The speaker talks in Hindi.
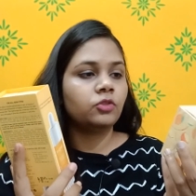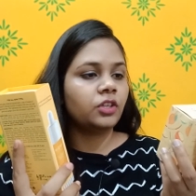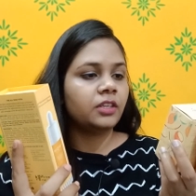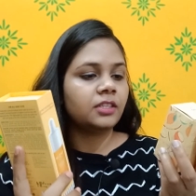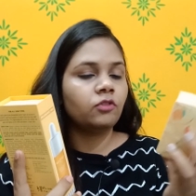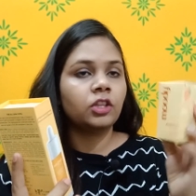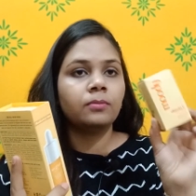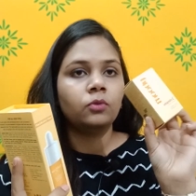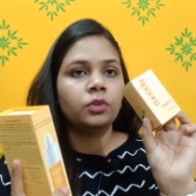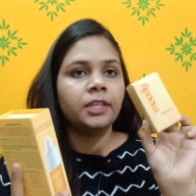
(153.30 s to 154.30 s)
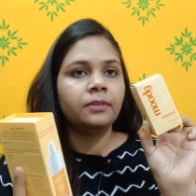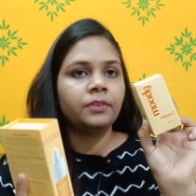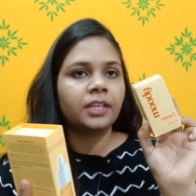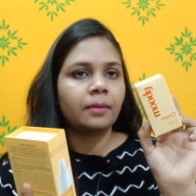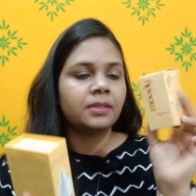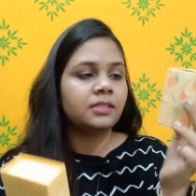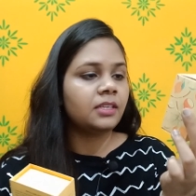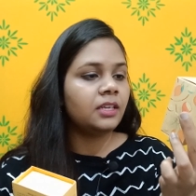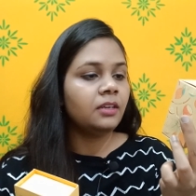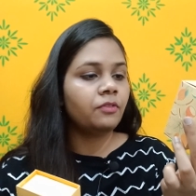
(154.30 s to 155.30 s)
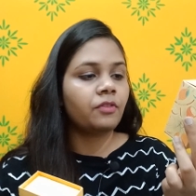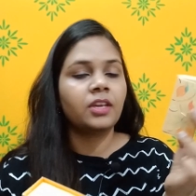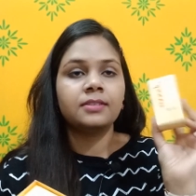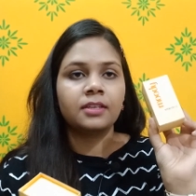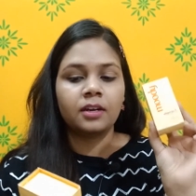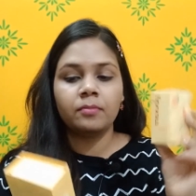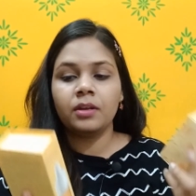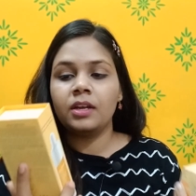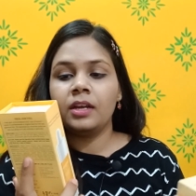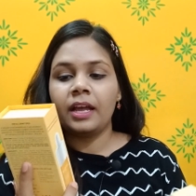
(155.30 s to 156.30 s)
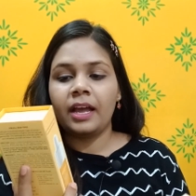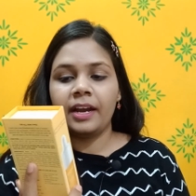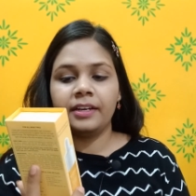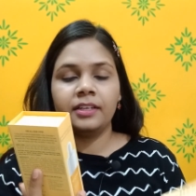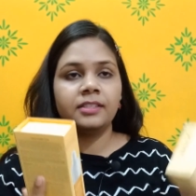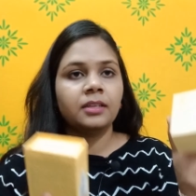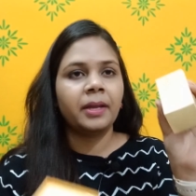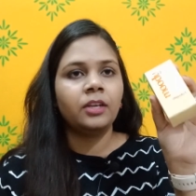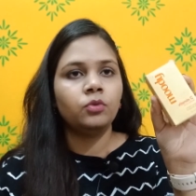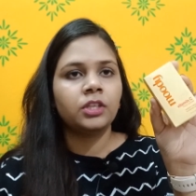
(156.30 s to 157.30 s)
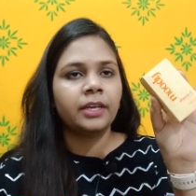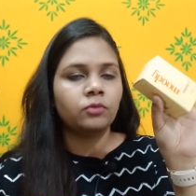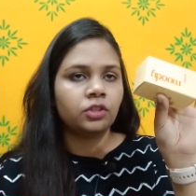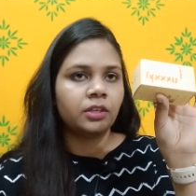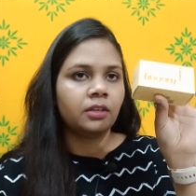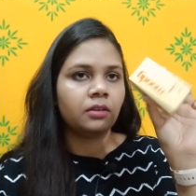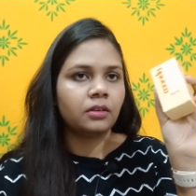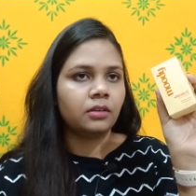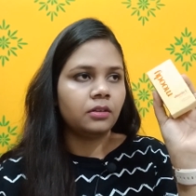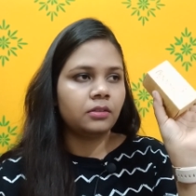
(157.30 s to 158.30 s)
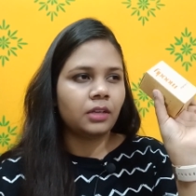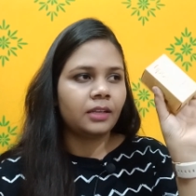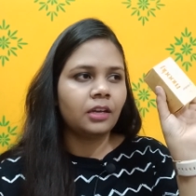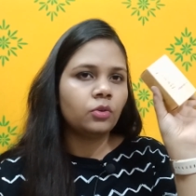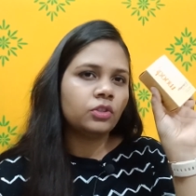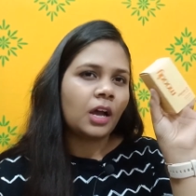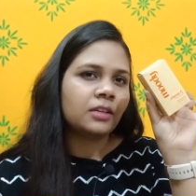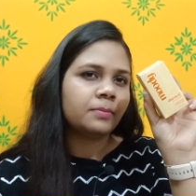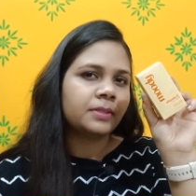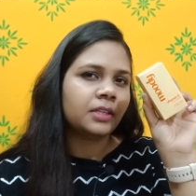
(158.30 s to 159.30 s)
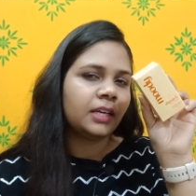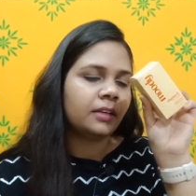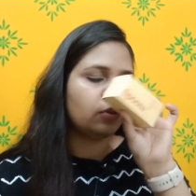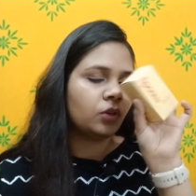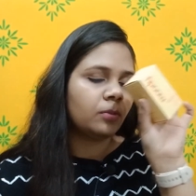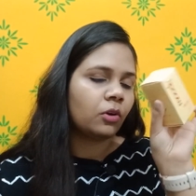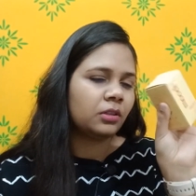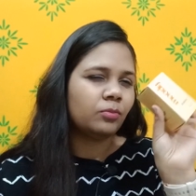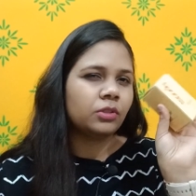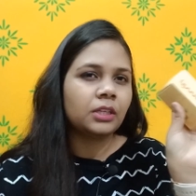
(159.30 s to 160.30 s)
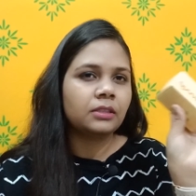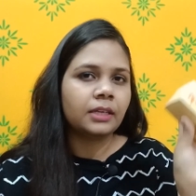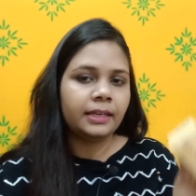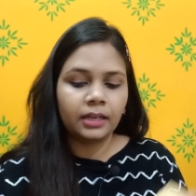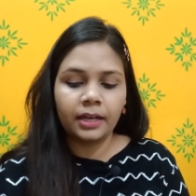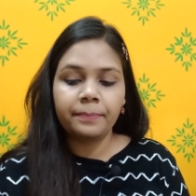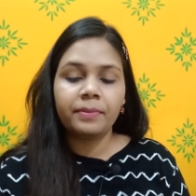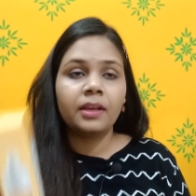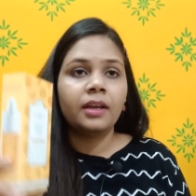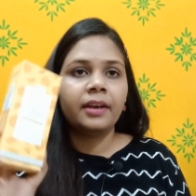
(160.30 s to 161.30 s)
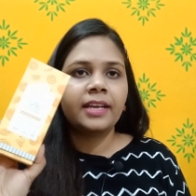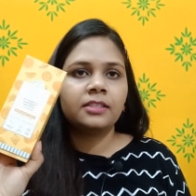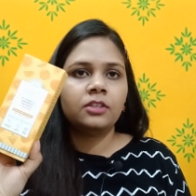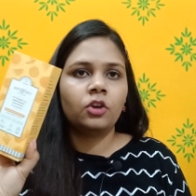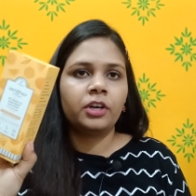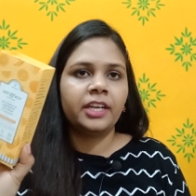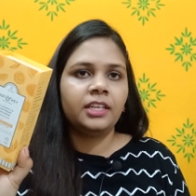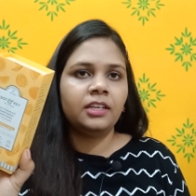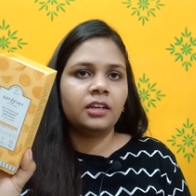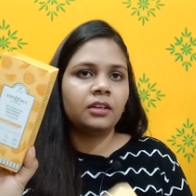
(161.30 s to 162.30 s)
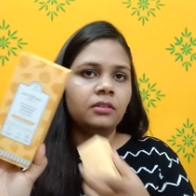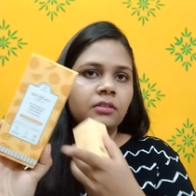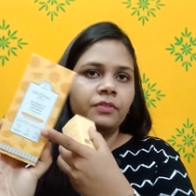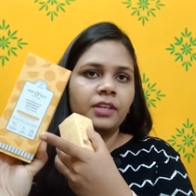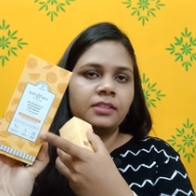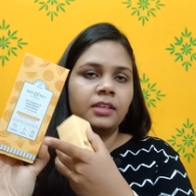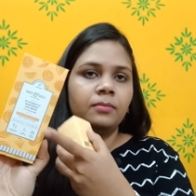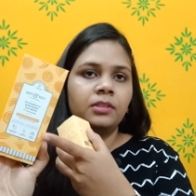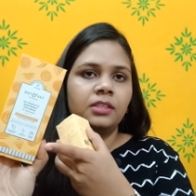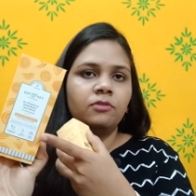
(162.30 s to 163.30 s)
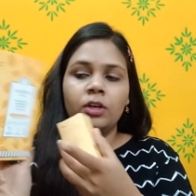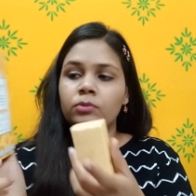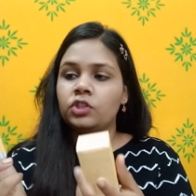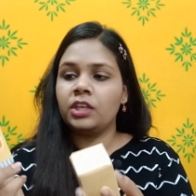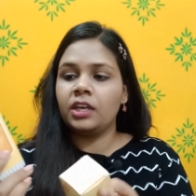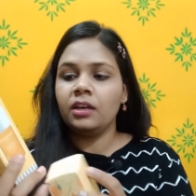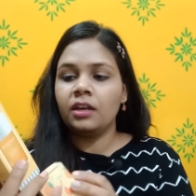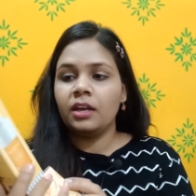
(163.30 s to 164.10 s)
मुझे ये रिसीव हुआ था मोडी विटामिन सी फेस सिरम एंड इसे मैंने यूज़ किया ये मुझे ज़्यादा कुछ खास पसंद नहीं आया थोड़ा बहुत ही मुझे सही लगा है नेक्स्ट डॉट एंड की का फेस सिरम रिसीव हुआ है मुझे ये